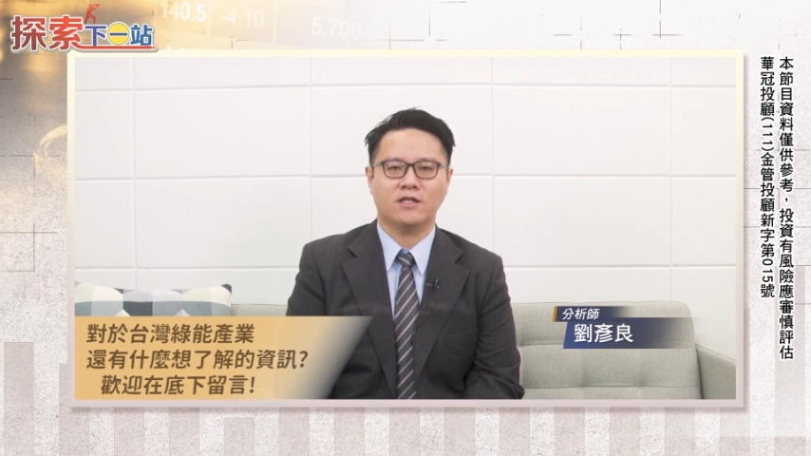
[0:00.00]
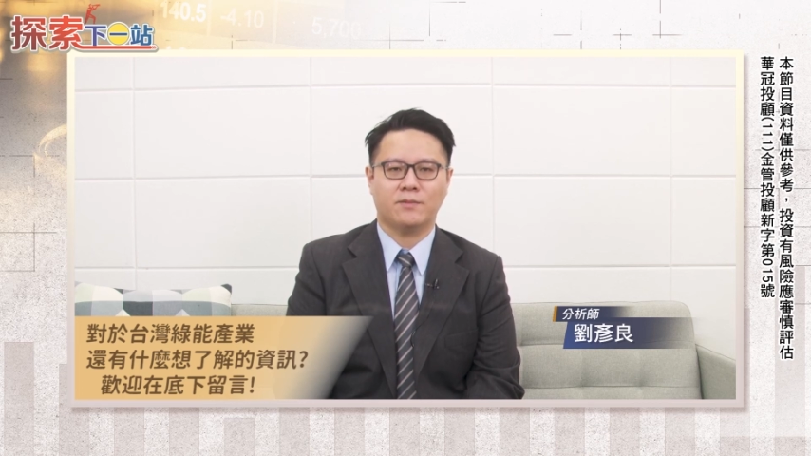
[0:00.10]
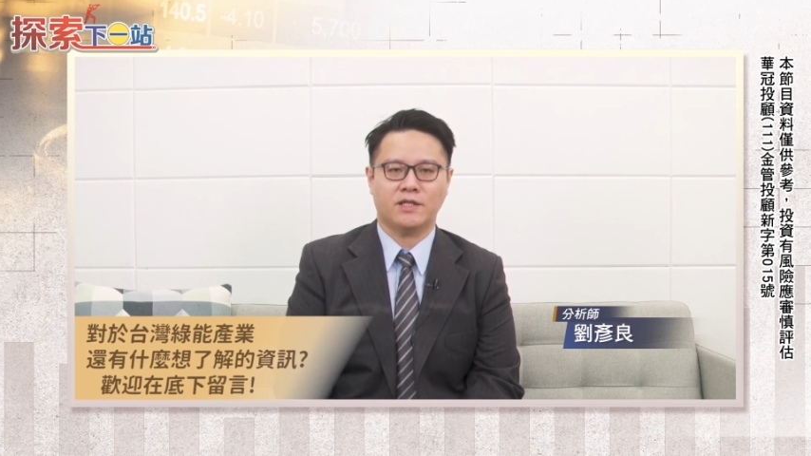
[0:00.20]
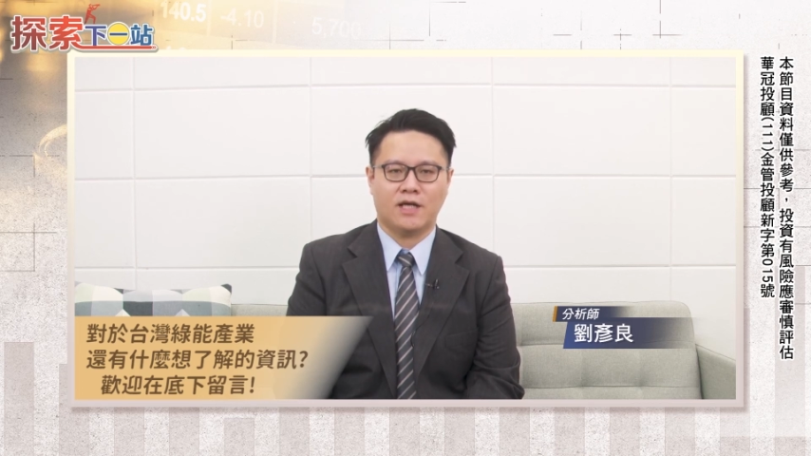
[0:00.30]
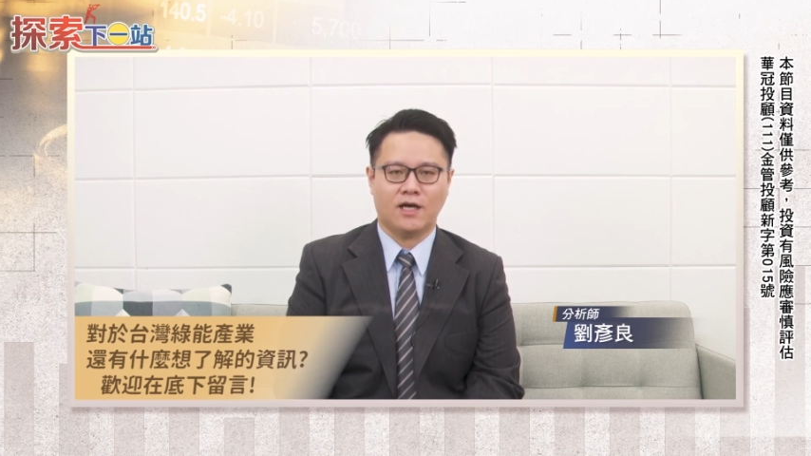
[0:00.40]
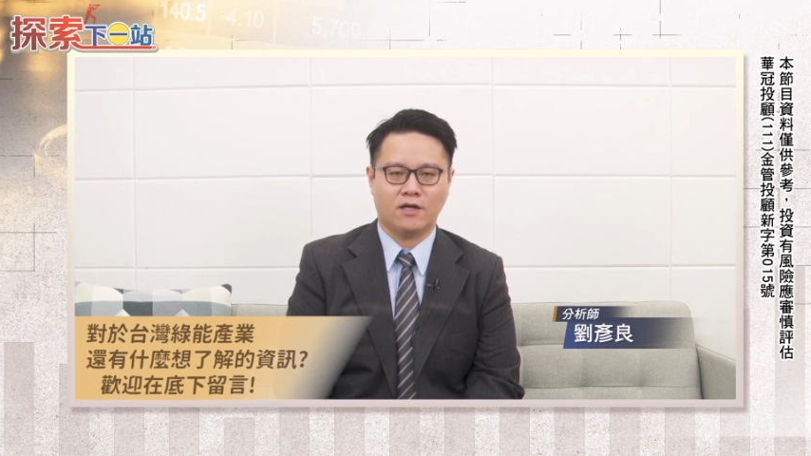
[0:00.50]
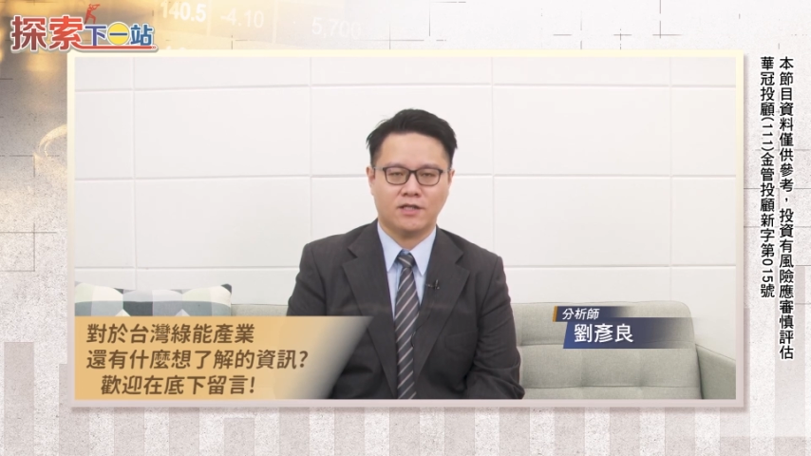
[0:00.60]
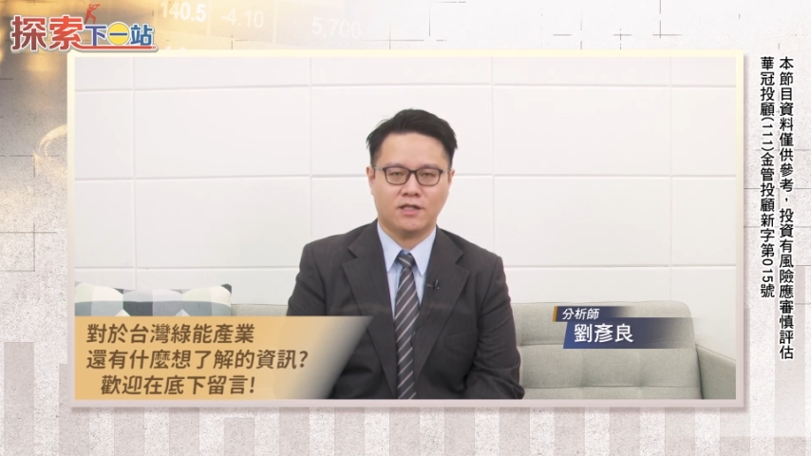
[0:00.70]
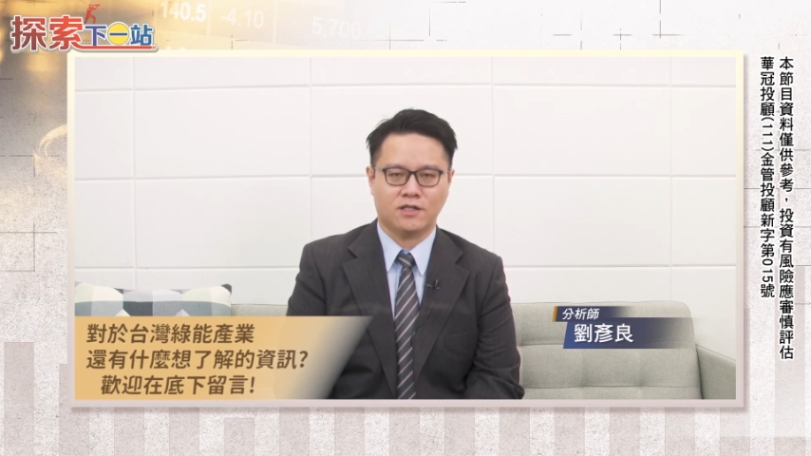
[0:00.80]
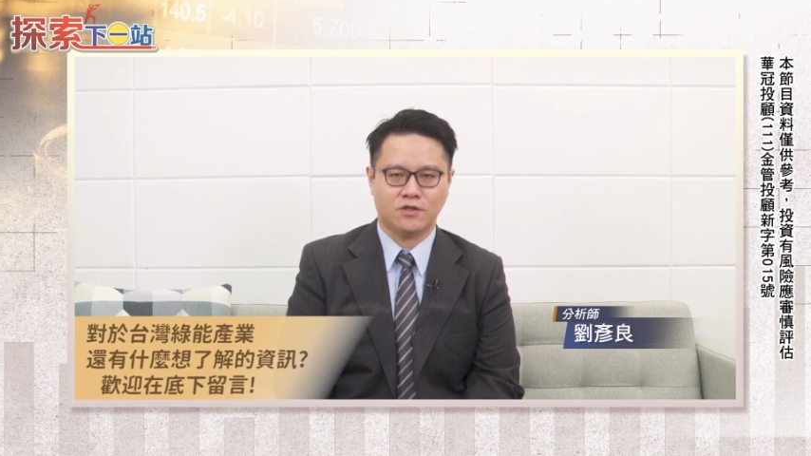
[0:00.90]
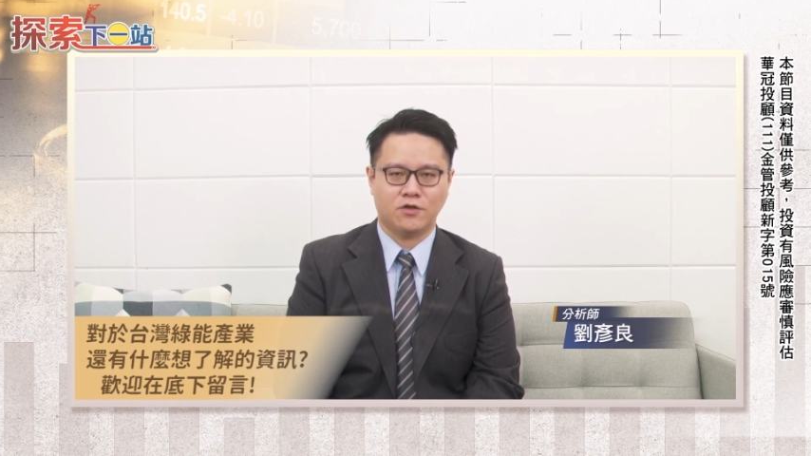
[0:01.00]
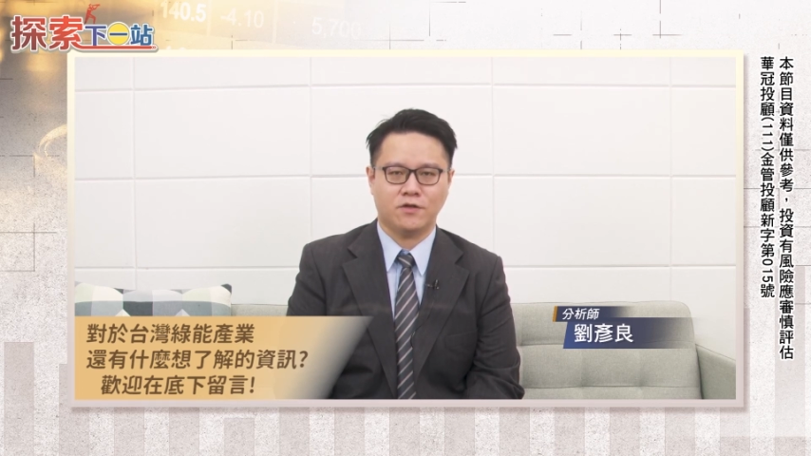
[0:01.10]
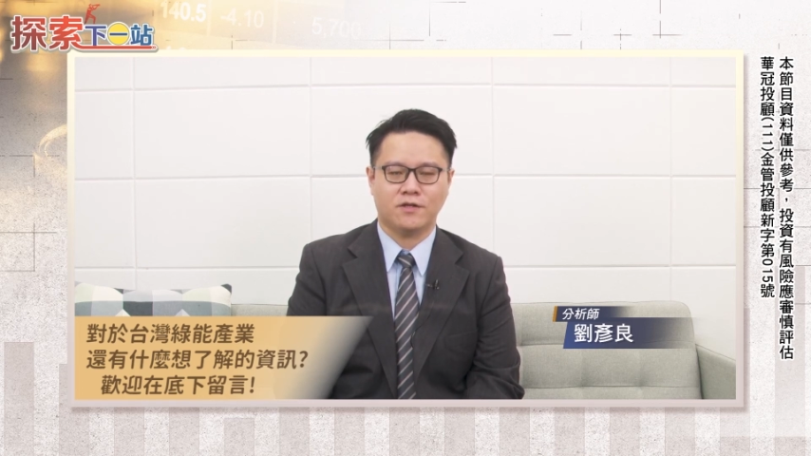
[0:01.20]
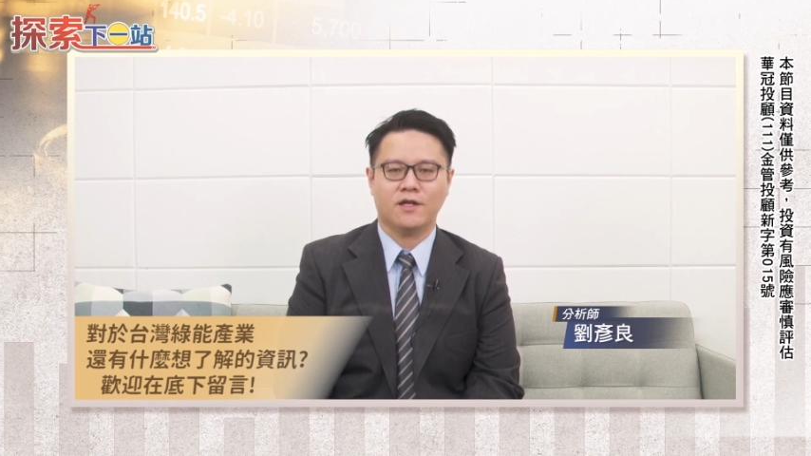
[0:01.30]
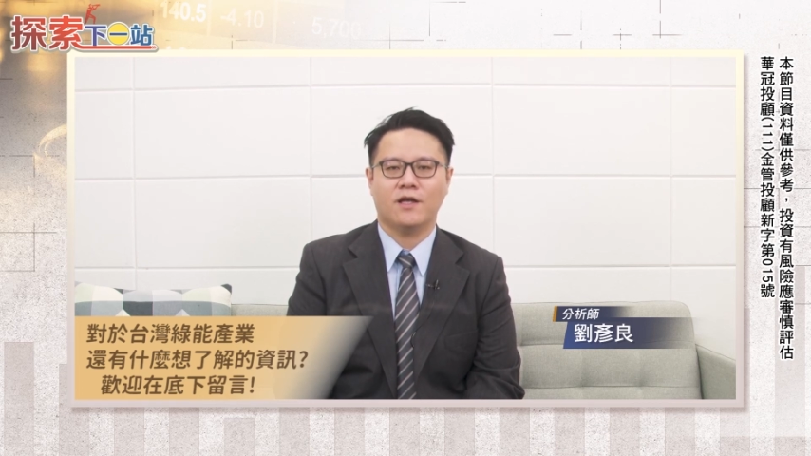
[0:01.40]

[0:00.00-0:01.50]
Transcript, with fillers: 有什么想要了解的资讯？